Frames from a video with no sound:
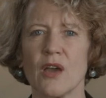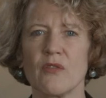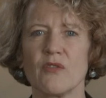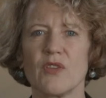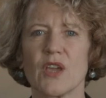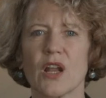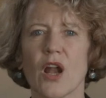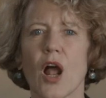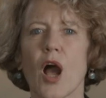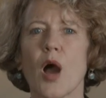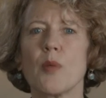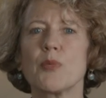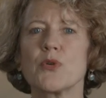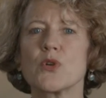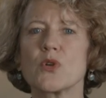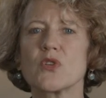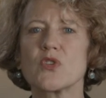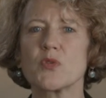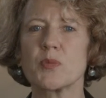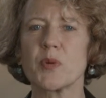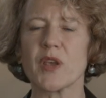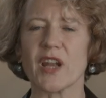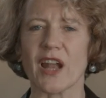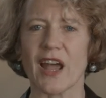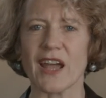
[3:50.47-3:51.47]
Wir haben
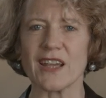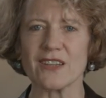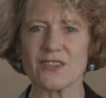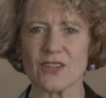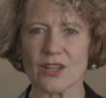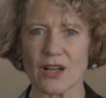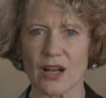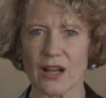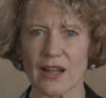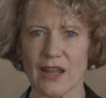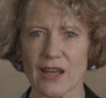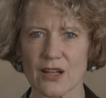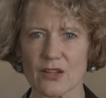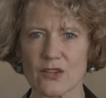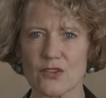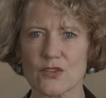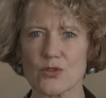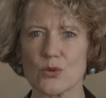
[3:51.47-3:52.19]
uns bereit erklärt,